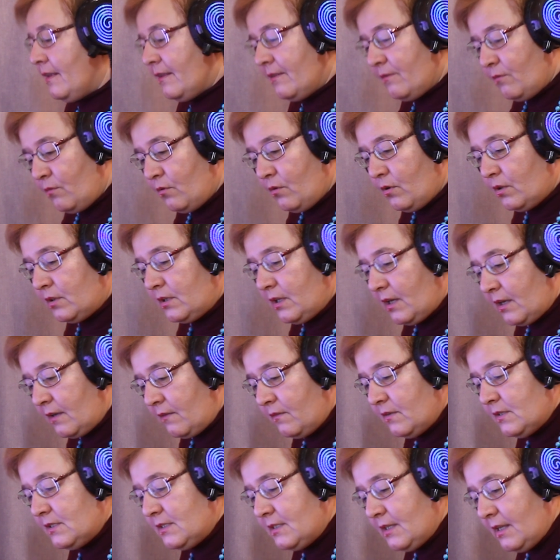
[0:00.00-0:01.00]
Вот
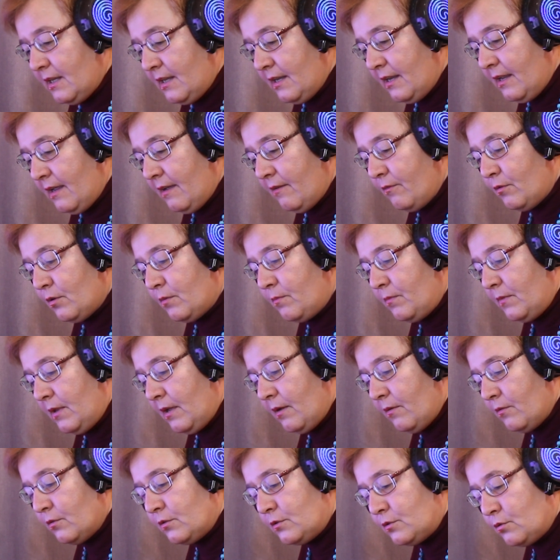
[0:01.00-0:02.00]
так веселее. Вот
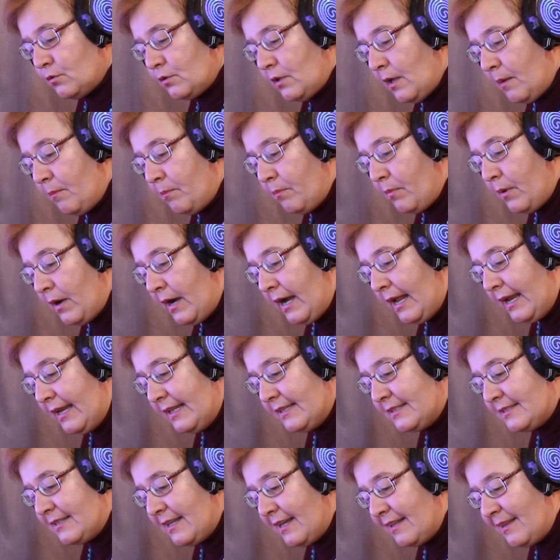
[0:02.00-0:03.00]
мне вот сюда
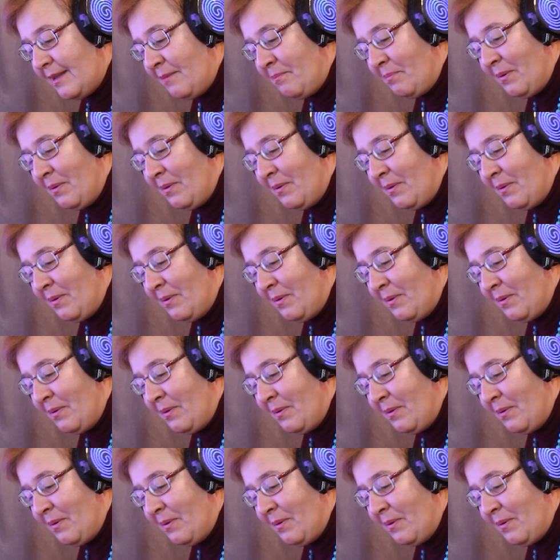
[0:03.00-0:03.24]
палец надо